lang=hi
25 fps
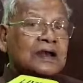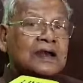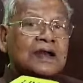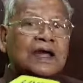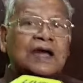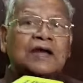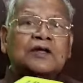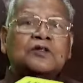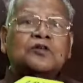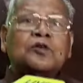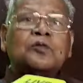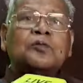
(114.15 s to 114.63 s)

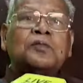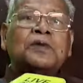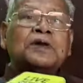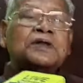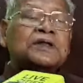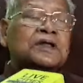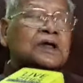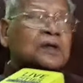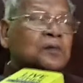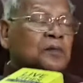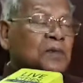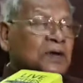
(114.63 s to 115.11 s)
न तो
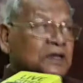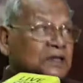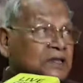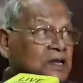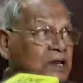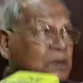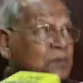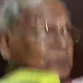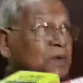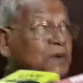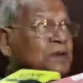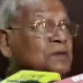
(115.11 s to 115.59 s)
मंत्री
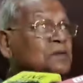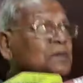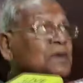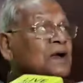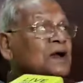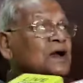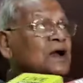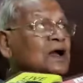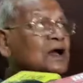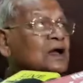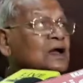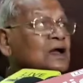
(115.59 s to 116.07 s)
मंत्री पद
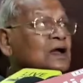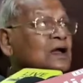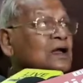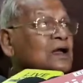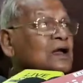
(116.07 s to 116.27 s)
मांगा